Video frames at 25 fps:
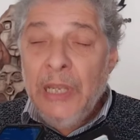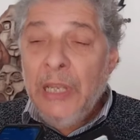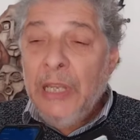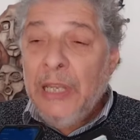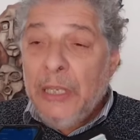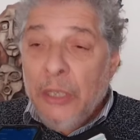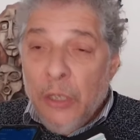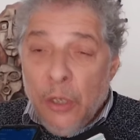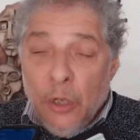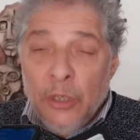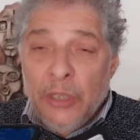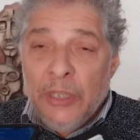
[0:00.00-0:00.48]

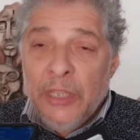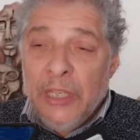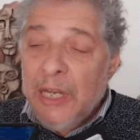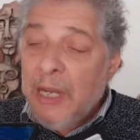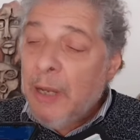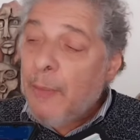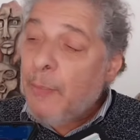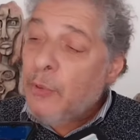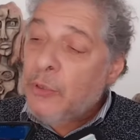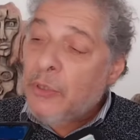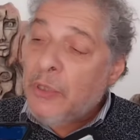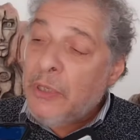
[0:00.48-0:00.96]
y hoy tienen
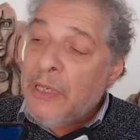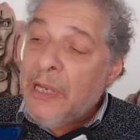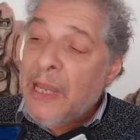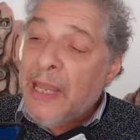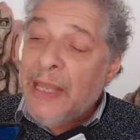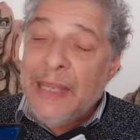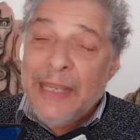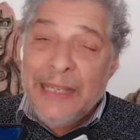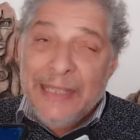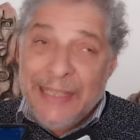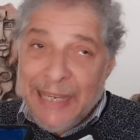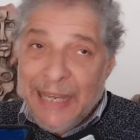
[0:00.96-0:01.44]
la posibilidad
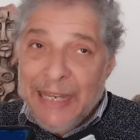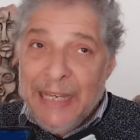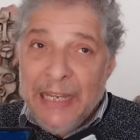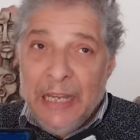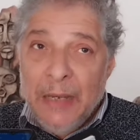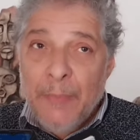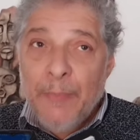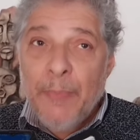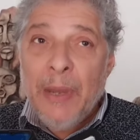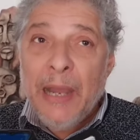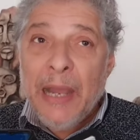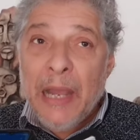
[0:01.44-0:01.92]
de
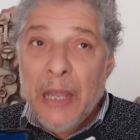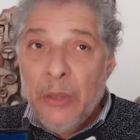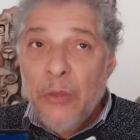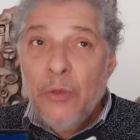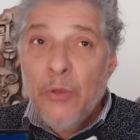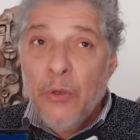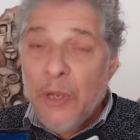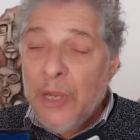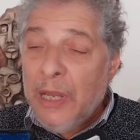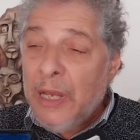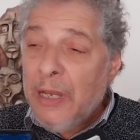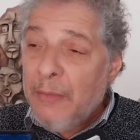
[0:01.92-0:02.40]
salir
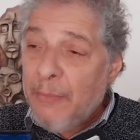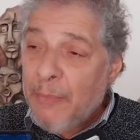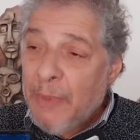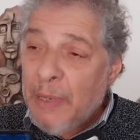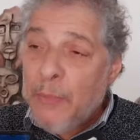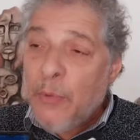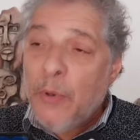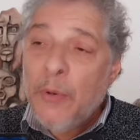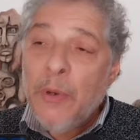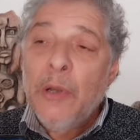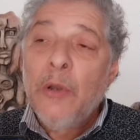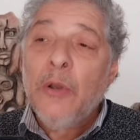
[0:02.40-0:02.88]
pagando el
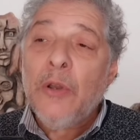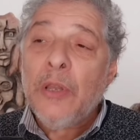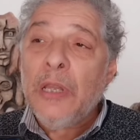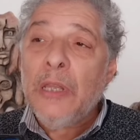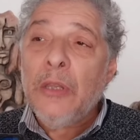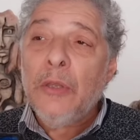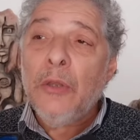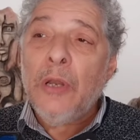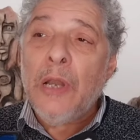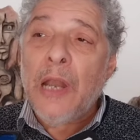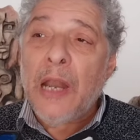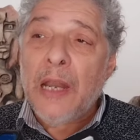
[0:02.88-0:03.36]
mismo valor del
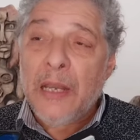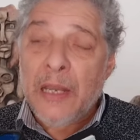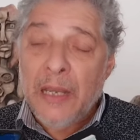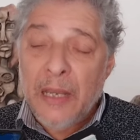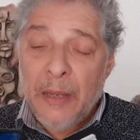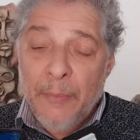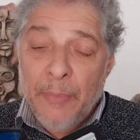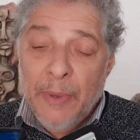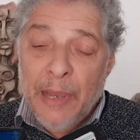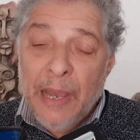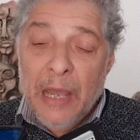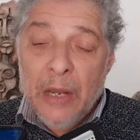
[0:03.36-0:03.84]
dólar que
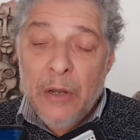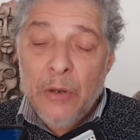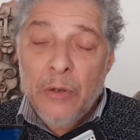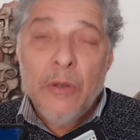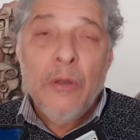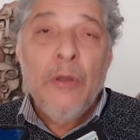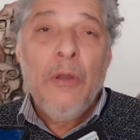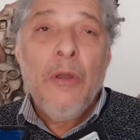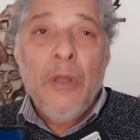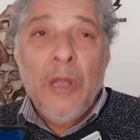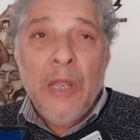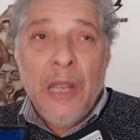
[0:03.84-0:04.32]

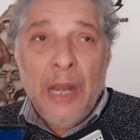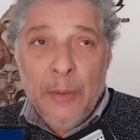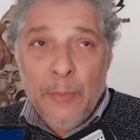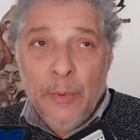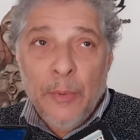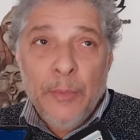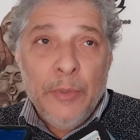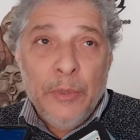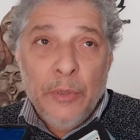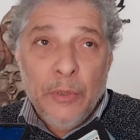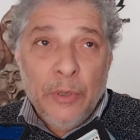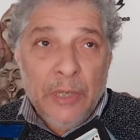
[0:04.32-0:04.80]
pagaron al
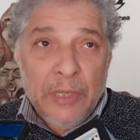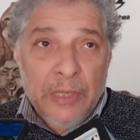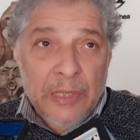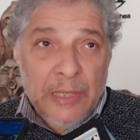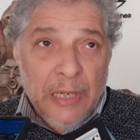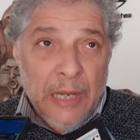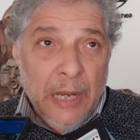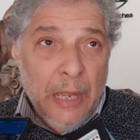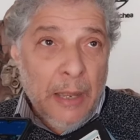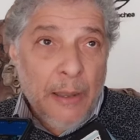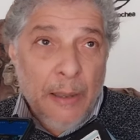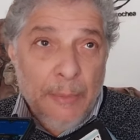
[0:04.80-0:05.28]
momento que
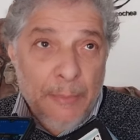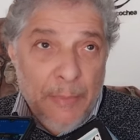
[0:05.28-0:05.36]
entraba,